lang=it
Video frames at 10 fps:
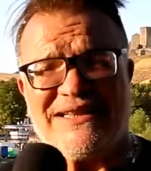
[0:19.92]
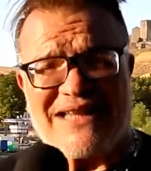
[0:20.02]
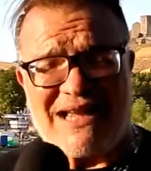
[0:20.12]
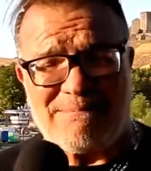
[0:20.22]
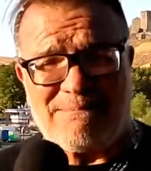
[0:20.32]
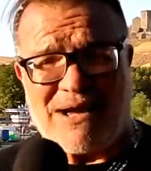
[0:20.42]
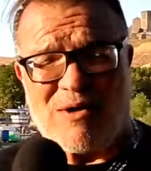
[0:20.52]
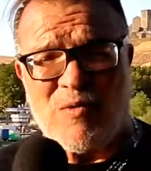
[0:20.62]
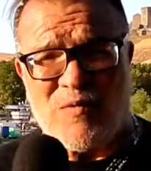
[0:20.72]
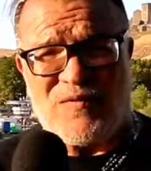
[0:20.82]
tappa
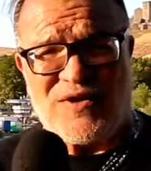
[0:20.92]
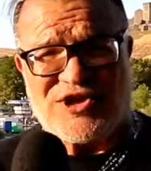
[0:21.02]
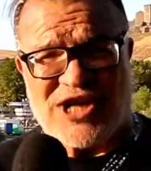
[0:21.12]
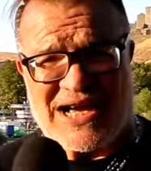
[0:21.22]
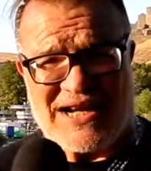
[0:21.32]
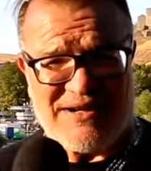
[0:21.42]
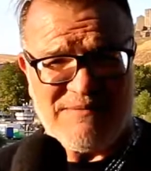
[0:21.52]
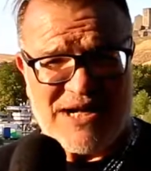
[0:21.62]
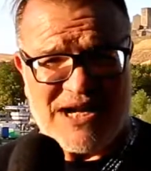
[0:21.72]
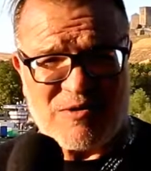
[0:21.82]
ufficiale.
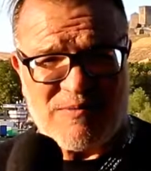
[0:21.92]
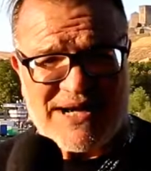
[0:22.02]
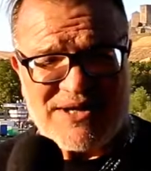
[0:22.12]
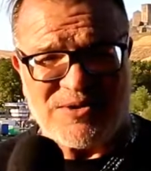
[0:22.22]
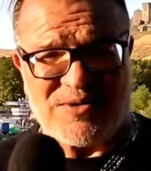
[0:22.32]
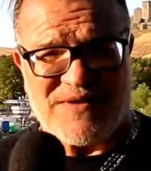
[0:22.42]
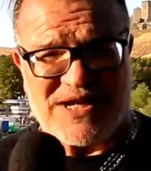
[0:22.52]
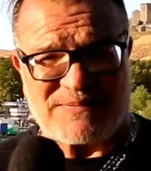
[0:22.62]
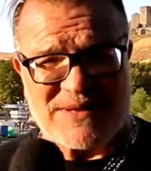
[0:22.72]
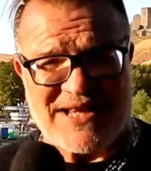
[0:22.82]
Mi raccomando, vi
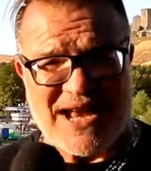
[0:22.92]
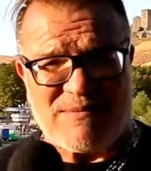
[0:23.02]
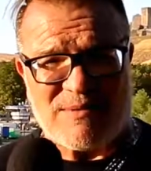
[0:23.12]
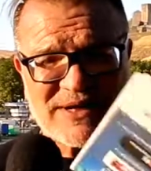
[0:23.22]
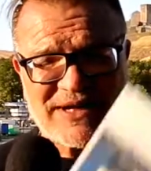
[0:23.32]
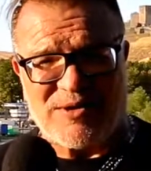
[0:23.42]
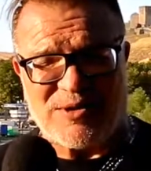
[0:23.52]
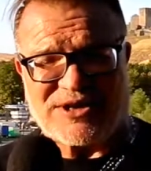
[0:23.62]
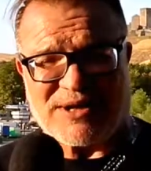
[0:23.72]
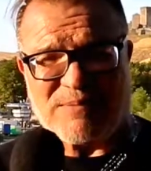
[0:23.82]
aspettiamo perché
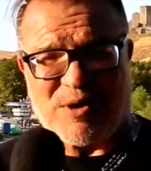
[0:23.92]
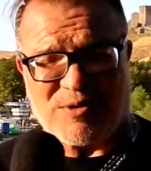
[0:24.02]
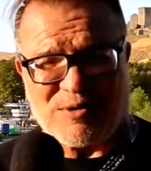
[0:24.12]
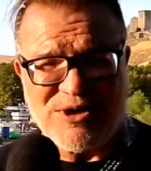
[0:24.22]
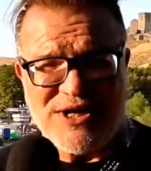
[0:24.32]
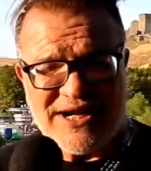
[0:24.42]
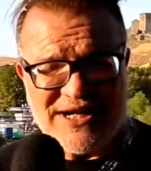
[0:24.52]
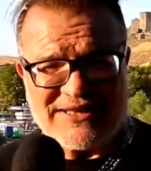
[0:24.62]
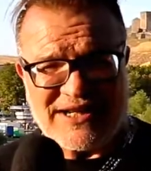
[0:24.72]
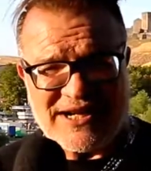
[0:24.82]
noi tra poco
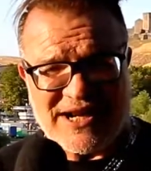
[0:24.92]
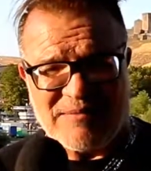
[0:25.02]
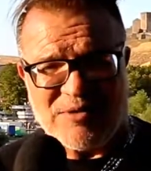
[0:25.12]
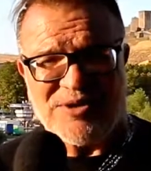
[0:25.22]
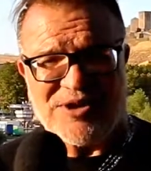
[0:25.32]
entreremo